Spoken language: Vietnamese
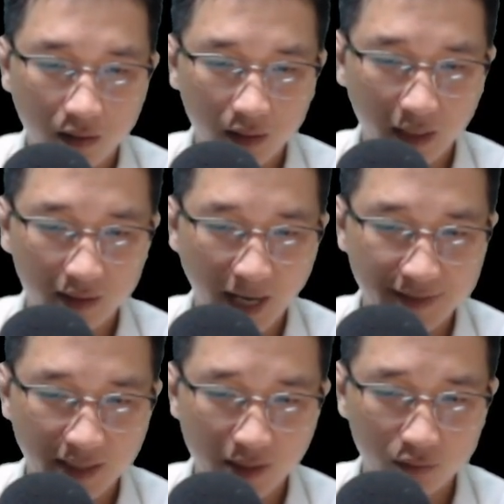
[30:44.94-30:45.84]
Thật ra
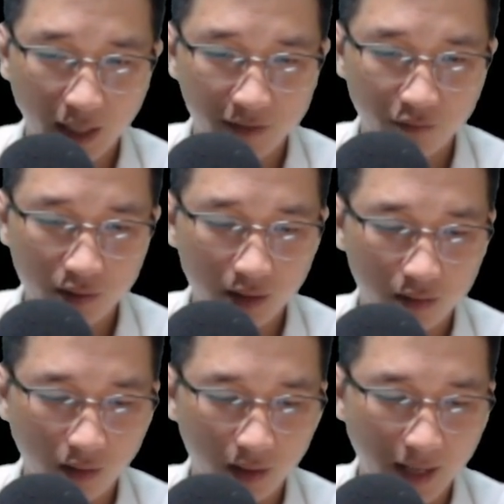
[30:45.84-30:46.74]
Chiến Yêu Thành vẫn được
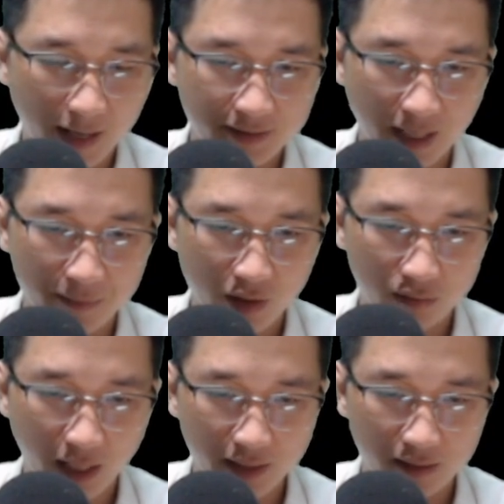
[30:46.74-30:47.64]
gọi là Trảm Yêu
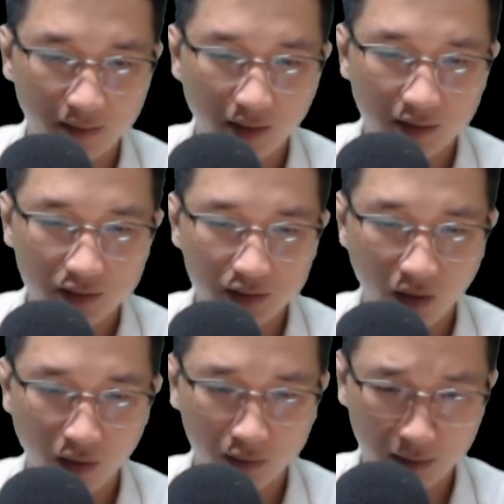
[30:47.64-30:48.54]
Thành
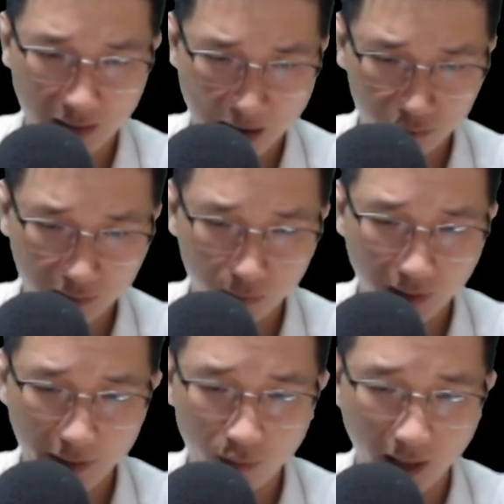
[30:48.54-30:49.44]
do đạo tộc
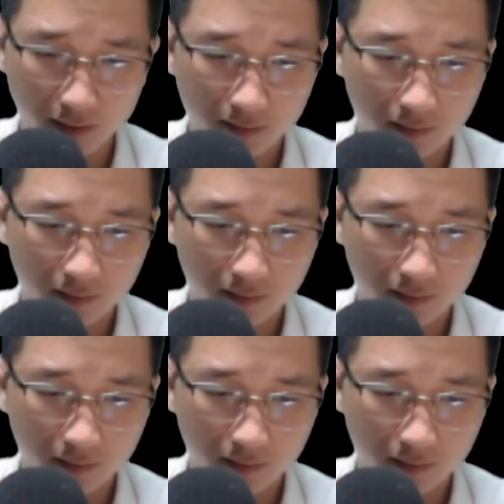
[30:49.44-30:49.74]
cai quản.